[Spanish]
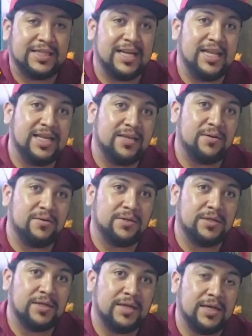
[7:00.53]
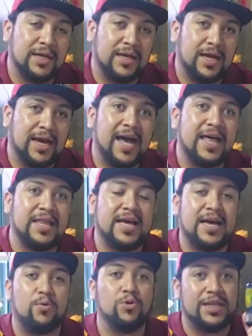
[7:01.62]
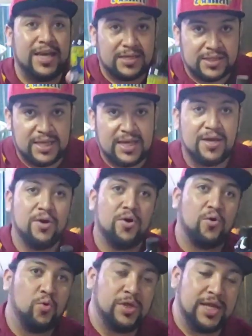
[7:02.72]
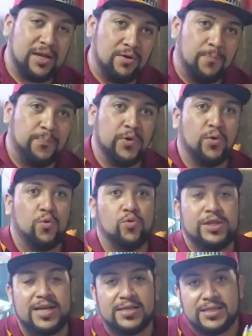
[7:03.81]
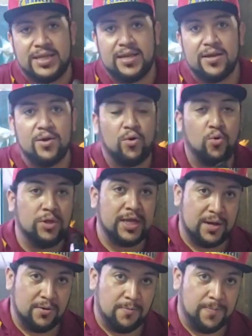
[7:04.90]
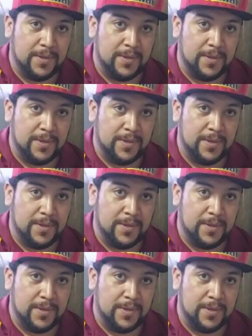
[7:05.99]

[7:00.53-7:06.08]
100 litros, cada un día sí, un día no, un día sí, un día no.